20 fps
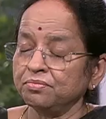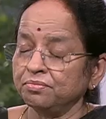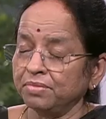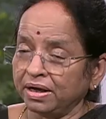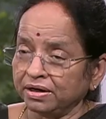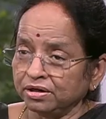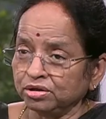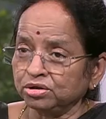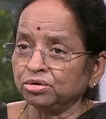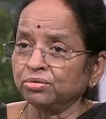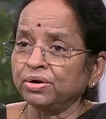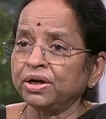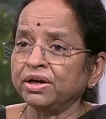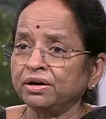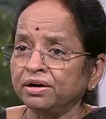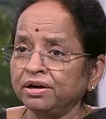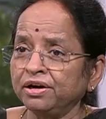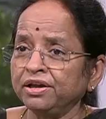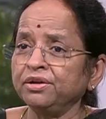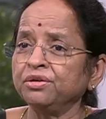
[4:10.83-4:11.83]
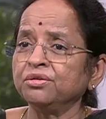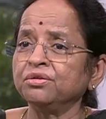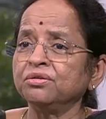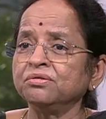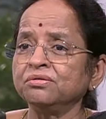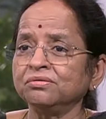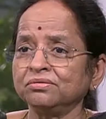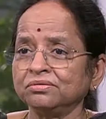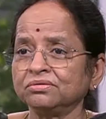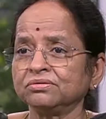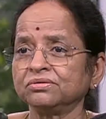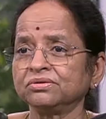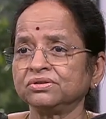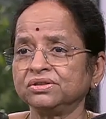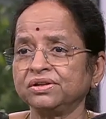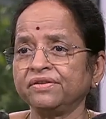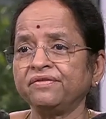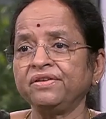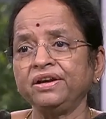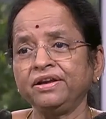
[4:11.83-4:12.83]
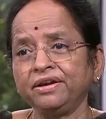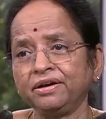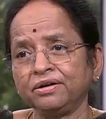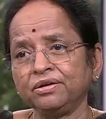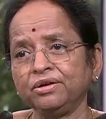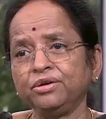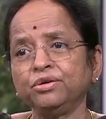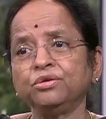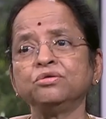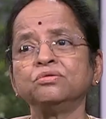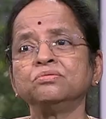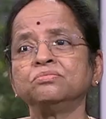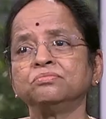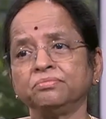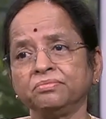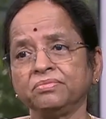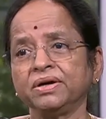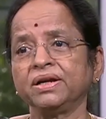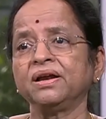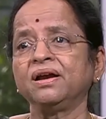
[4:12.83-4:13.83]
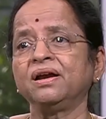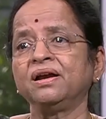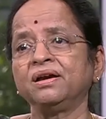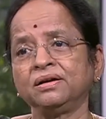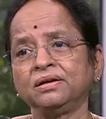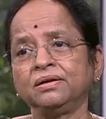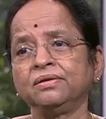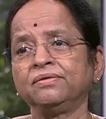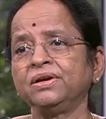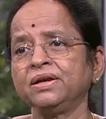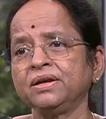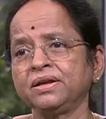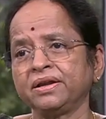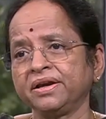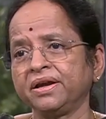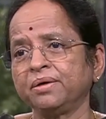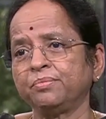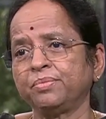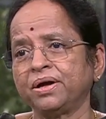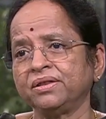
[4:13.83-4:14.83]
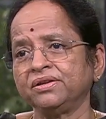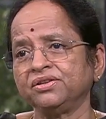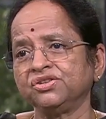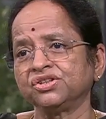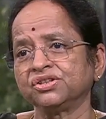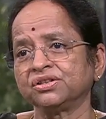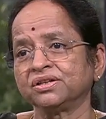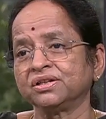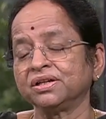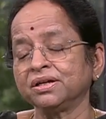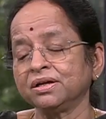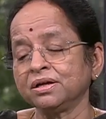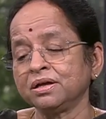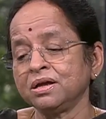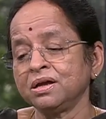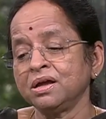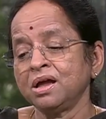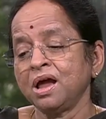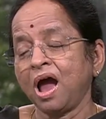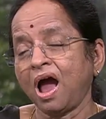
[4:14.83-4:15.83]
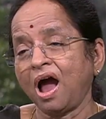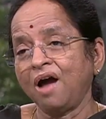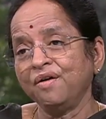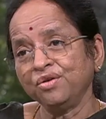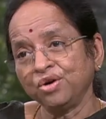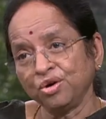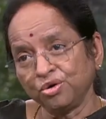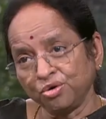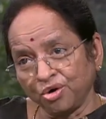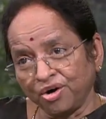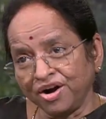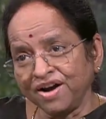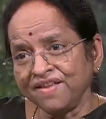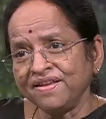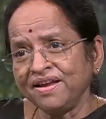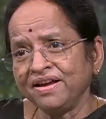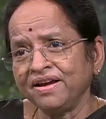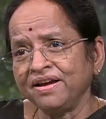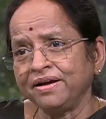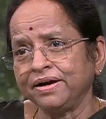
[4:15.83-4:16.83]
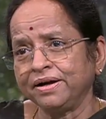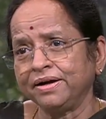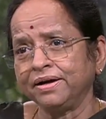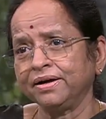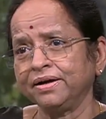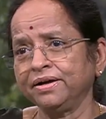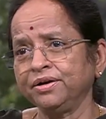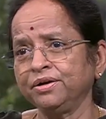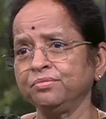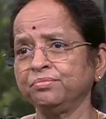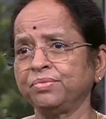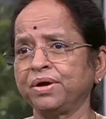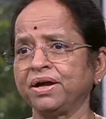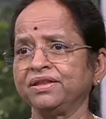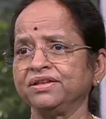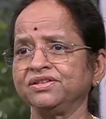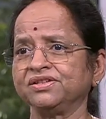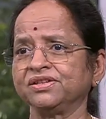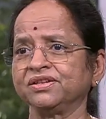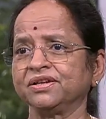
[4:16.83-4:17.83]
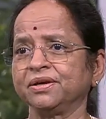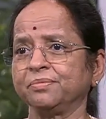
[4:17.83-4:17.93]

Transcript: மருத்துவர்களையும் செவிலியர்களையும் மன அளவில் நிறைய பாதிச்சிருக்கு அவங்க குழந்தைங்க கிட்டேயும் பாதிச்சிருக்கு